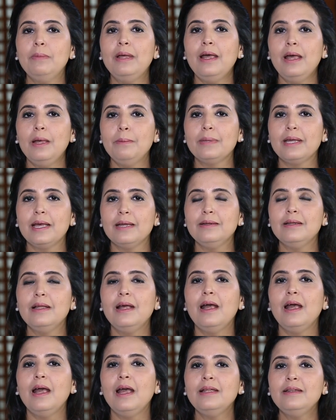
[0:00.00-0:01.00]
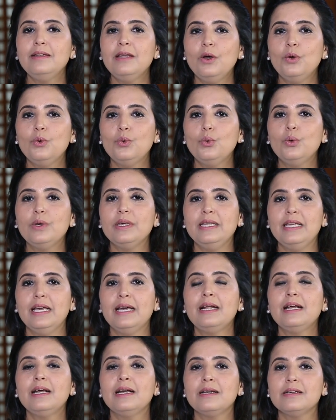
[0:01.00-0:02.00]
ما امكن أنه
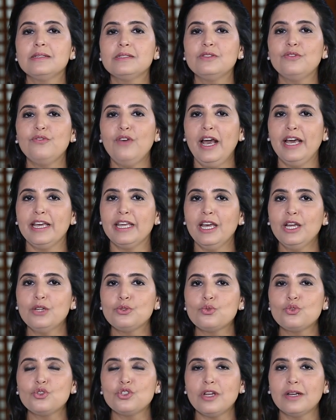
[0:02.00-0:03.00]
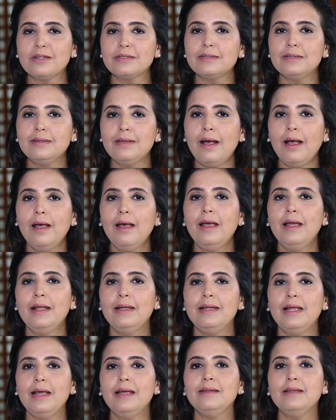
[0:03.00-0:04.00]
يركز في حياته الشخصية
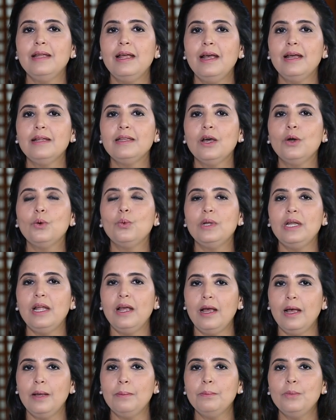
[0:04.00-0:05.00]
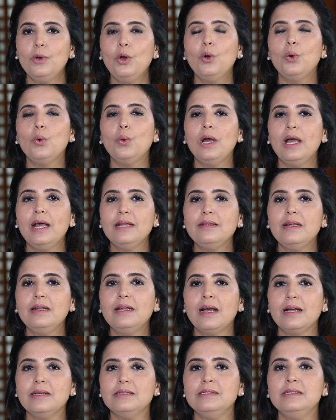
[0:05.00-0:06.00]
لأن هذا هو الأهم وهذا
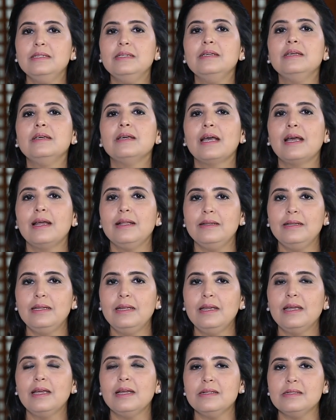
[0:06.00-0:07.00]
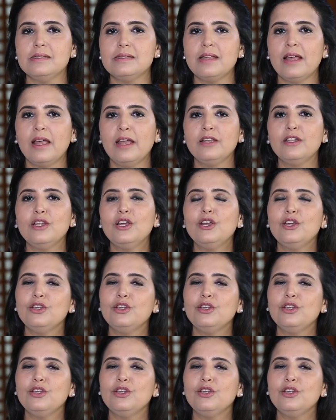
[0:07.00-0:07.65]
اللي غادي يخليه إنسان